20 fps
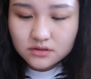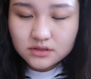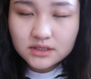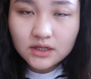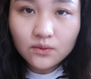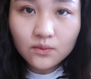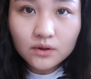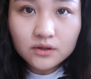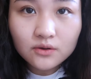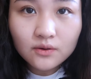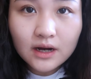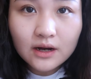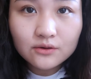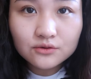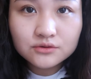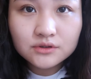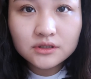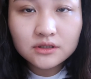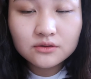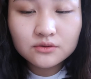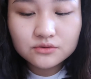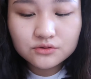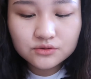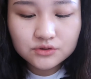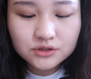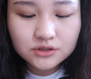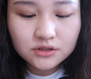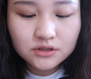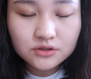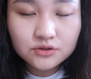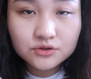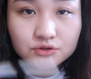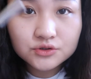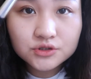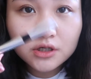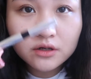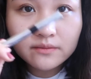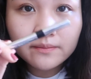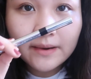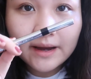像我的话，我觉得我就适合有时候
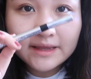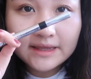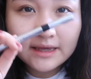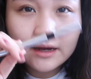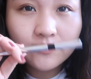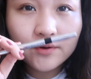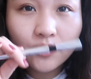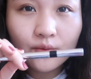稍微把眼